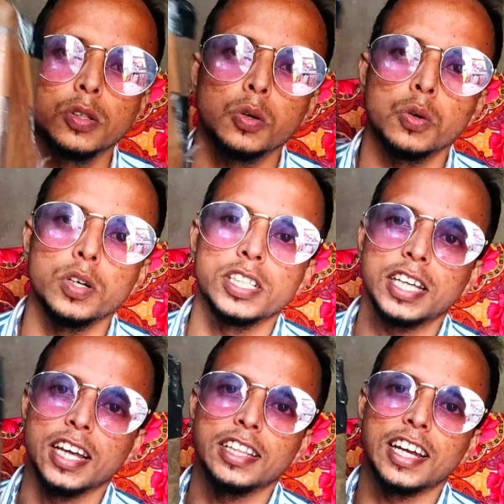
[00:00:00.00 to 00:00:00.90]
तो
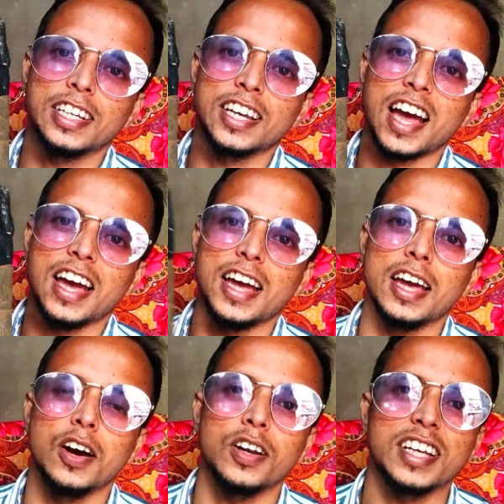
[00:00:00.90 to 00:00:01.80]
इसके अंदर क्या
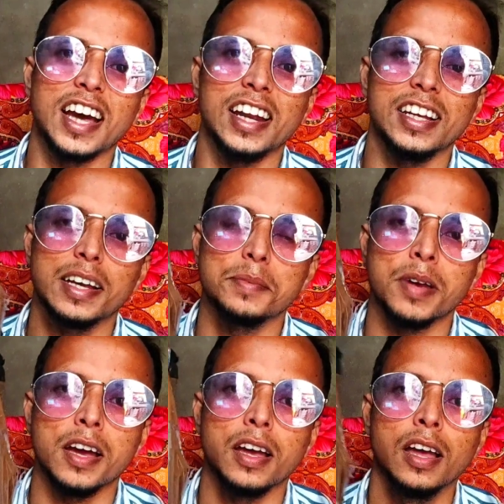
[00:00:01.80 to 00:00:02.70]
है और क्या नहीं है
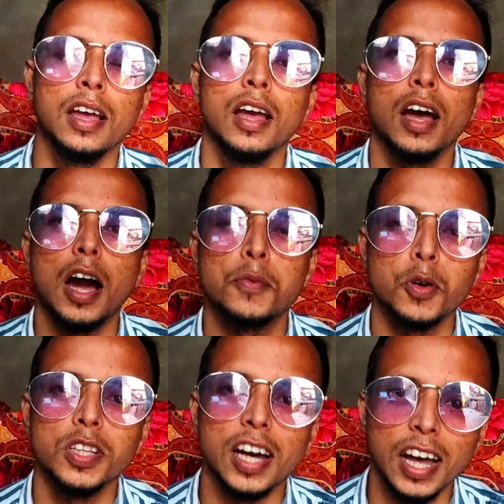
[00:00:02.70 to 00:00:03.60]
मैं
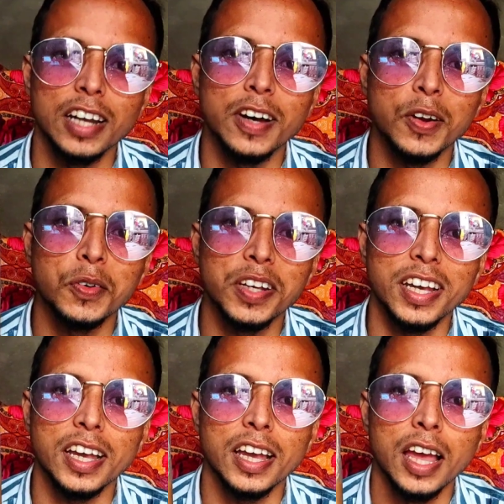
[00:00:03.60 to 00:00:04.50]
आपको दिखाने वाला हूँ
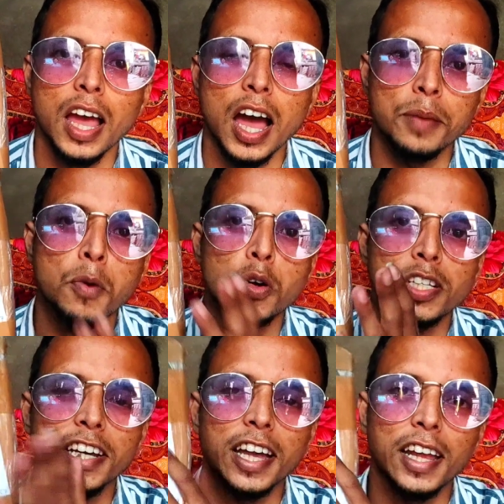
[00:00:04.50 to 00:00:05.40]
ठीक है
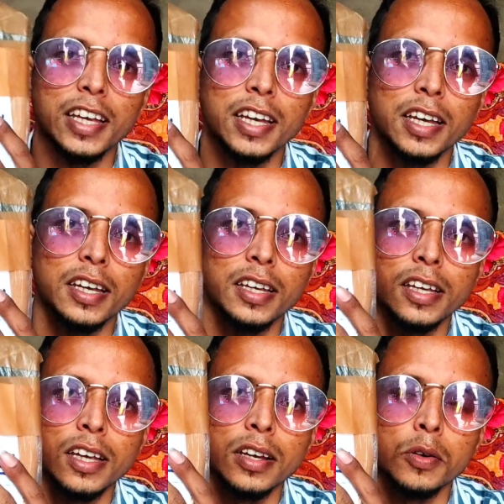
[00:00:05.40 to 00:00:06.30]
अनबॉक्सिंग करेंगे
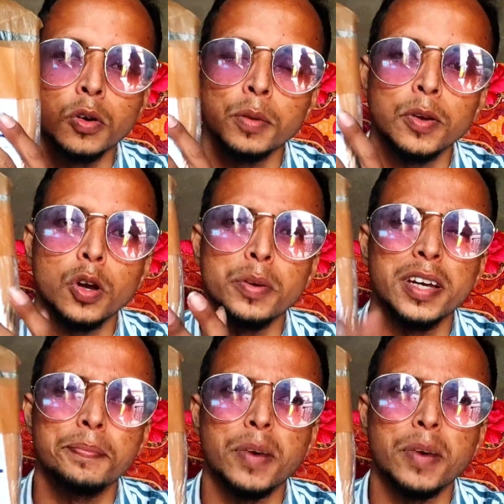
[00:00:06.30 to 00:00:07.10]
उन्होंने मेरे को अभी